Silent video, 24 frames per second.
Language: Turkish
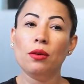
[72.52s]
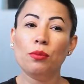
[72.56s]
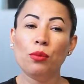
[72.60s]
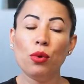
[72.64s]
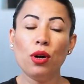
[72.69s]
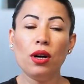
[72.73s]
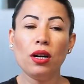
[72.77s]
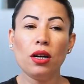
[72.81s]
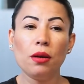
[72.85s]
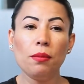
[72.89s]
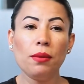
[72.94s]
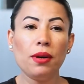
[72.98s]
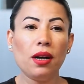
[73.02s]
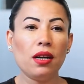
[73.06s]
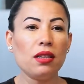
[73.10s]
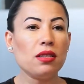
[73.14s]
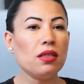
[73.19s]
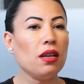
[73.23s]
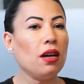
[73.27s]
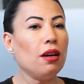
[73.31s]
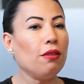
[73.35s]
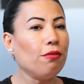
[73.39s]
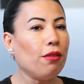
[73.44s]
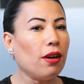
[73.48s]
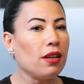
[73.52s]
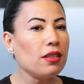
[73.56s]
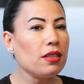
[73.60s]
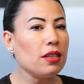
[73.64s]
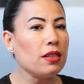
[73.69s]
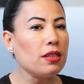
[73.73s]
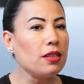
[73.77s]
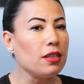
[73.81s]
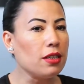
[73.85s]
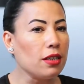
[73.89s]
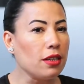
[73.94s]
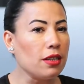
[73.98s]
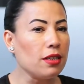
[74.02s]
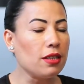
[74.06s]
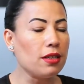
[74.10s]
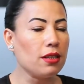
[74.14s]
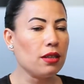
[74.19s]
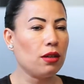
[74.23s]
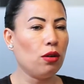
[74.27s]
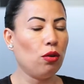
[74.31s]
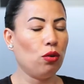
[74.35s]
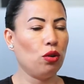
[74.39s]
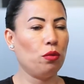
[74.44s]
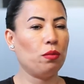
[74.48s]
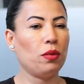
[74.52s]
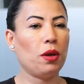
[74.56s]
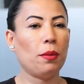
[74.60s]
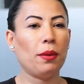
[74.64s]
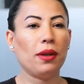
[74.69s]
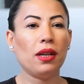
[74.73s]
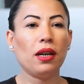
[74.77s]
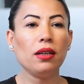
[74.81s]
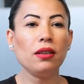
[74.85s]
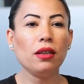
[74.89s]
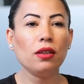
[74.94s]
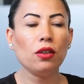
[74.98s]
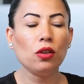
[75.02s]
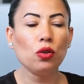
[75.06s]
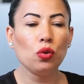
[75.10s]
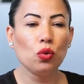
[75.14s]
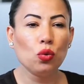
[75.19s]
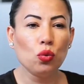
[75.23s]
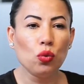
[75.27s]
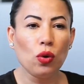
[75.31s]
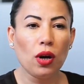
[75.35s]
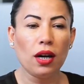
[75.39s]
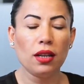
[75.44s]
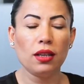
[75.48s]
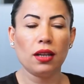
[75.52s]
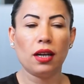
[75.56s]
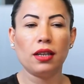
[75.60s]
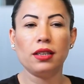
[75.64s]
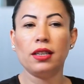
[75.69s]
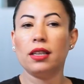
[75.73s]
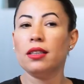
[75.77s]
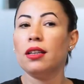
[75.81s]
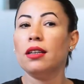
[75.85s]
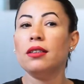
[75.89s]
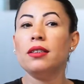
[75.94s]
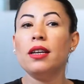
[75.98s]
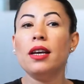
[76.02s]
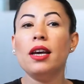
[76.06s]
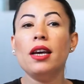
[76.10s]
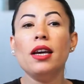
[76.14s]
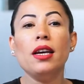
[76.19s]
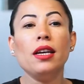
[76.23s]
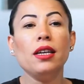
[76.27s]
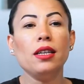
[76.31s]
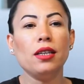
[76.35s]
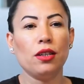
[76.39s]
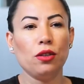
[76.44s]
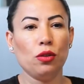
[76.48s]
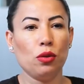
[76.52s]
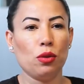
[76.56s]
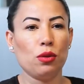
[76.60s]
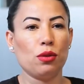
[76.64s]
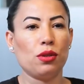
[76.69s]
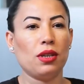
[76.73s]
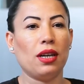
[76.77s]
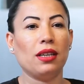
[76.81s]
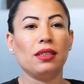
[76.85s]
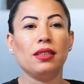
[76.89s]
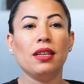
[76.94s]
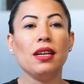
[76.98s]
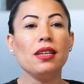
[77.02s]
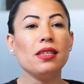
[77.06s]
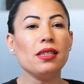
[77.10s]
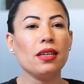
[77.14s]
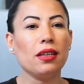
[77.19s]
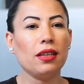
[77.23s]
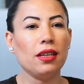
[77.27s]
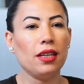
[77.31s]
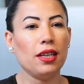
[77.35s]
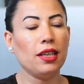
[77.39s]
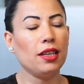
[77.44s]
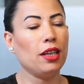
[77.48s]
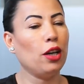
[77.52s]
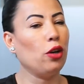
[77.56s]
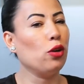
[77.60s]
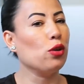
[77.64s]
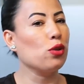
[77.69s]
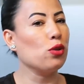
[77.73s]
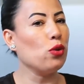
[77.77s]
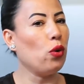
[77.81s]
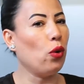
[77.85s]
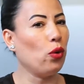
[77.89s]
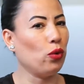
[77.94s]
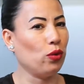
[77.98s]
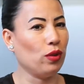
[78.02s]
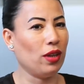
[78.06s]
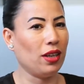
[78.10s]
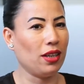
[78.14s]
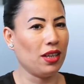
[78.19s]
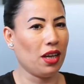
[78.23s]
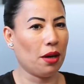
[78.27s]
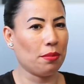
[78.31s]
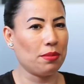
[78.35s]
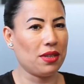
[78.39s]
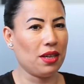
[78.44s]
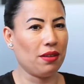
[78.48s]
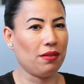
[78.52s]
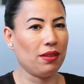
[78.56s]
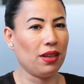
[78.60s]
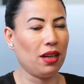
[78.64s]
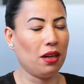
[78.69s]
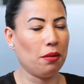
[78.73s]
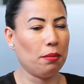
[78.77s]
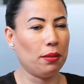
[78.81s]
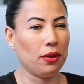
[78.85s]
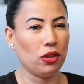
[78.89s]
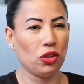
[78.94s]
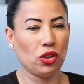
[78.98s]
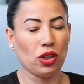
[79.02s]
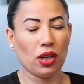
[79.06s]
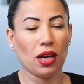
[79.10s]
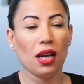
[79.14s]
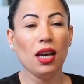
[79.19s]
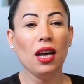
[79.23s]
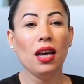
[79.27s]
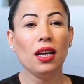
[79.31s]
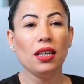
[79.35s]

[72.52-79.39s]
Bu ara biraz daha fazla sık sık olumlamalar ya da dualar ya da neye inanıyorsan, ne sana iyi geliyorsa onları yap sevgili Başak.